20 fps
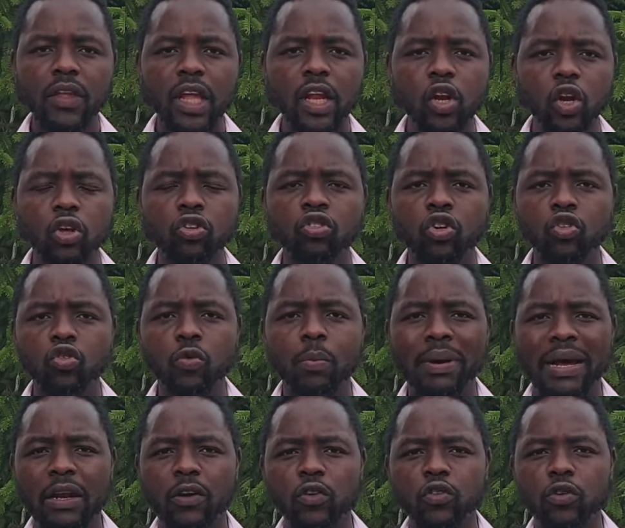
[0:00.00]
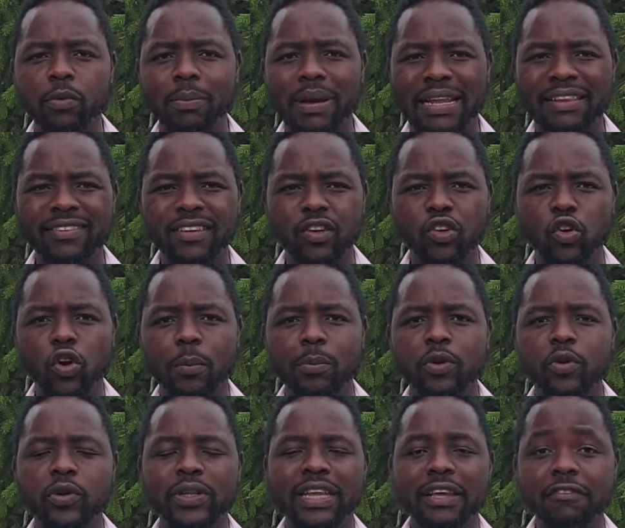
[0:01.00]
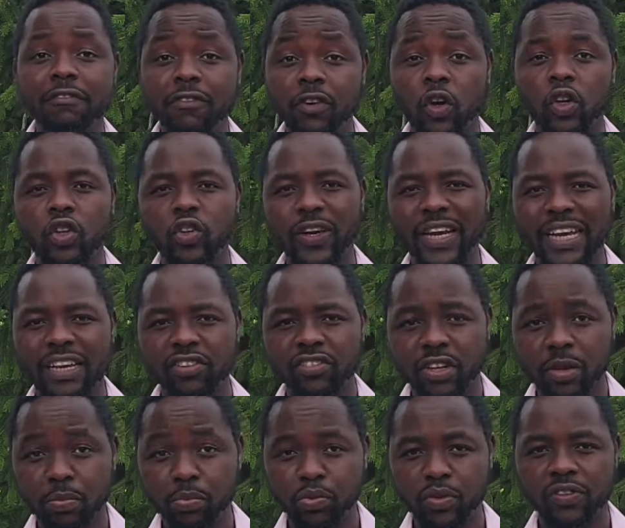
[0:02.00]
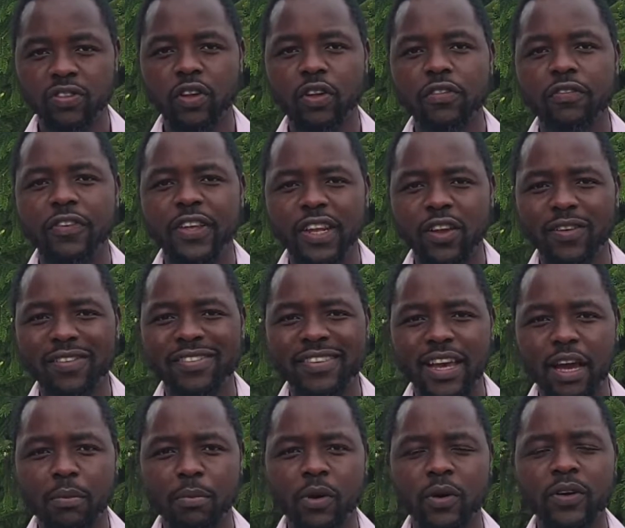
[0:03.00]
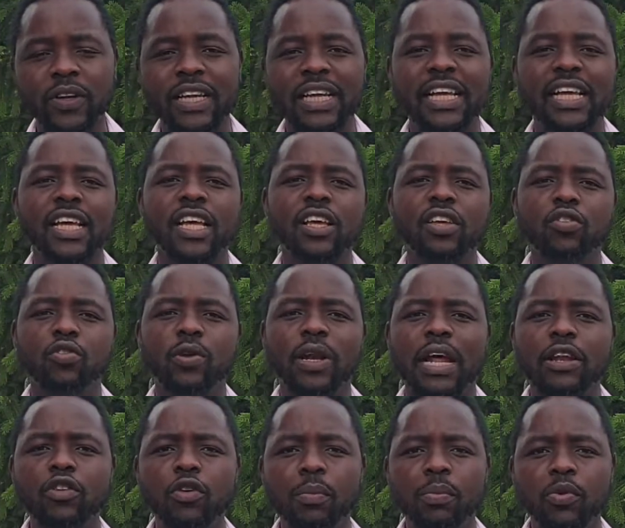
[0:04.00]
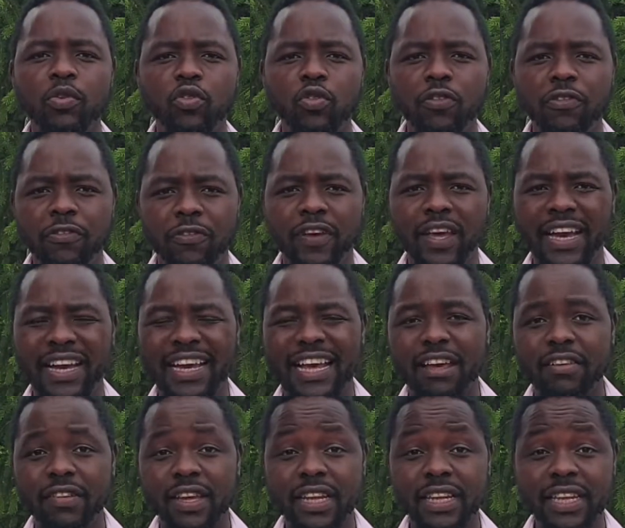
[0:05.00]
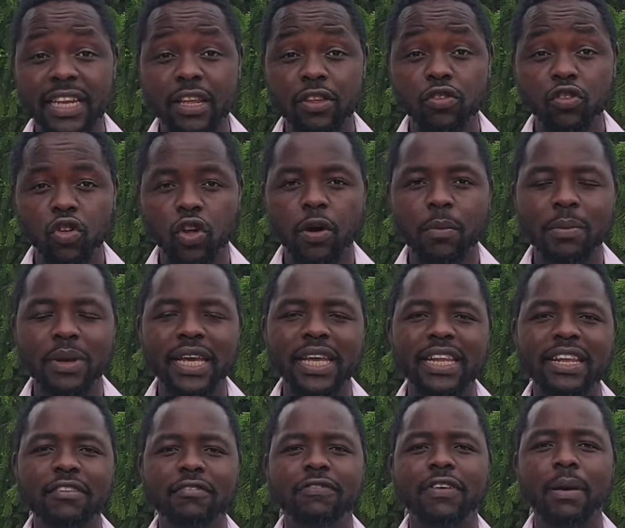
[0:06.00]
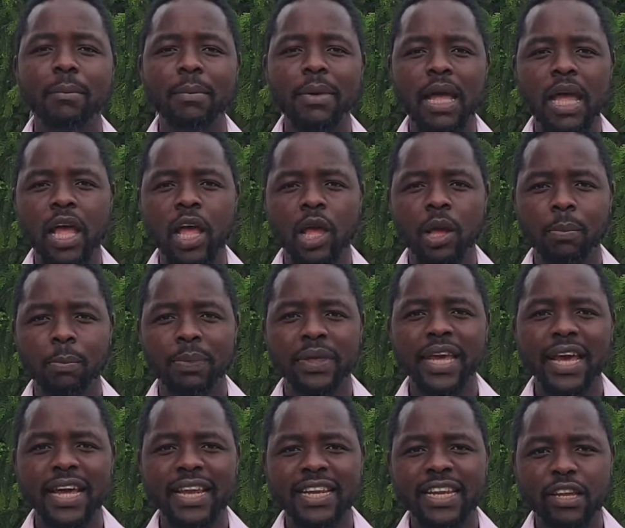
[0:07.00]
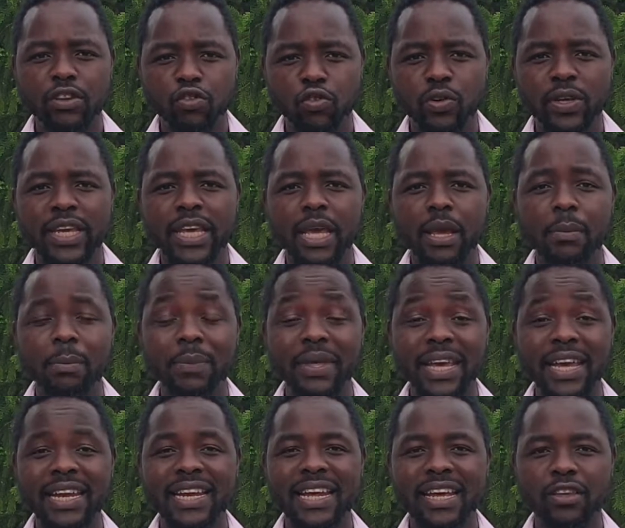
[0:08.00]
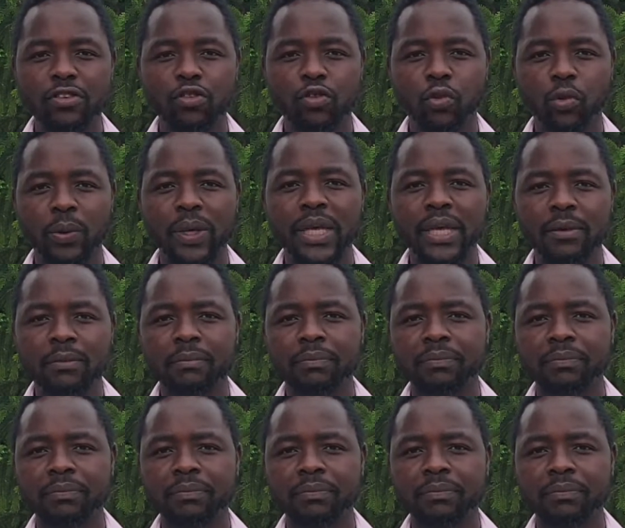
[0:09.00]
Lorsque nous parlons de bâtir une communauté forte, riche et puissante financièrement, cela ne peut se faire qu'avec des hommes et des femmes bien éduqués, bien instruits.